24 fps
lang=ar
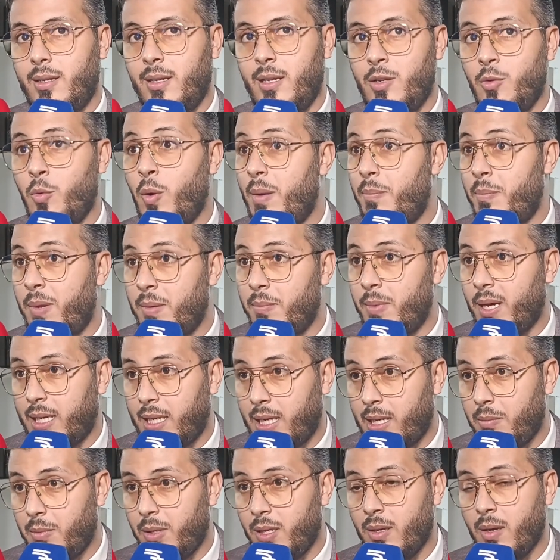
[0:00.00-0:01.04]
الويب
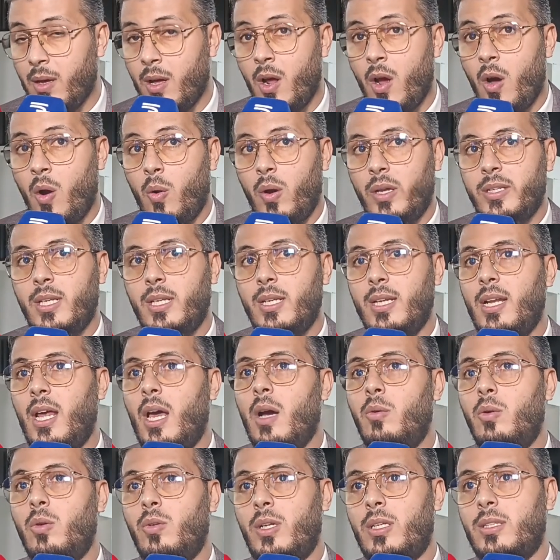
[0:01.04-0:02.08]
المغربي واننا
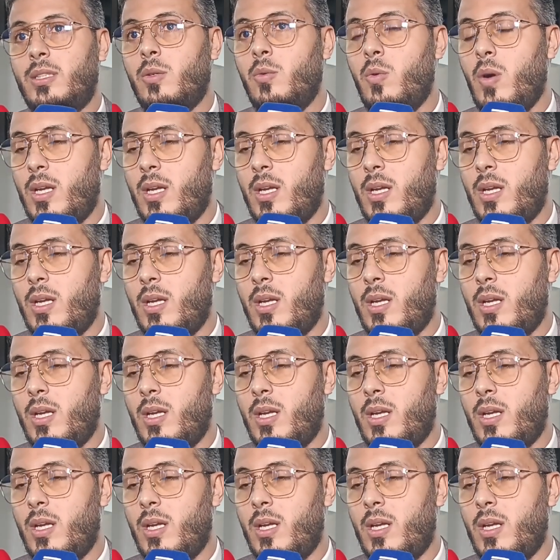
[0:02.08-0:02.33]
نحاولوا نعطيو